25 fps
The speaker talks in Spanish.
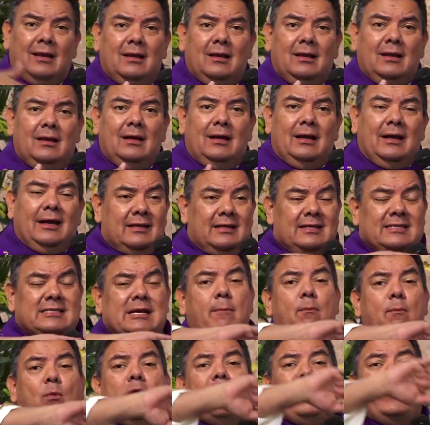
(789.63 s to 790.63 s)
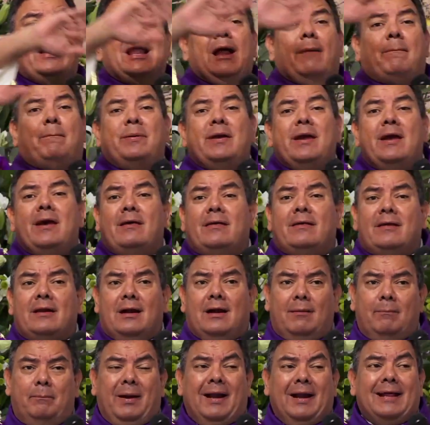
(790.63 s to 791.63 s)
Y dice, muevan la
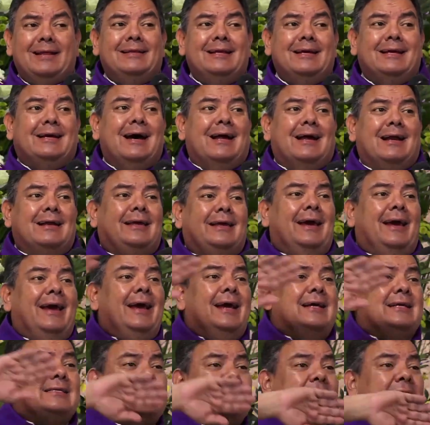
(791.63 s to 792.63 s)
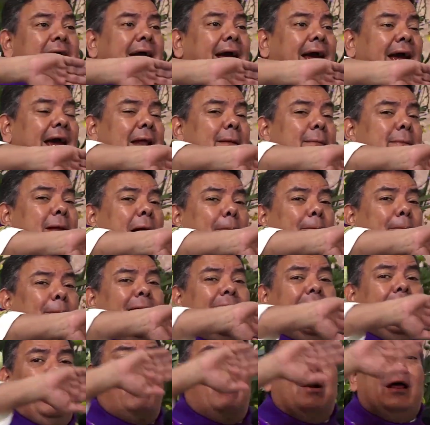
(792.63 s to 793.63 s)
piedra para indicar que es la
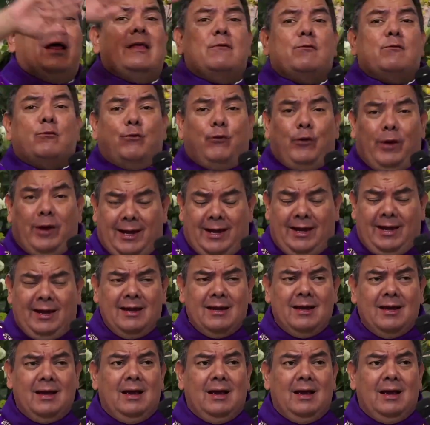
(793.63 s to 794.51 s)
palabra de fe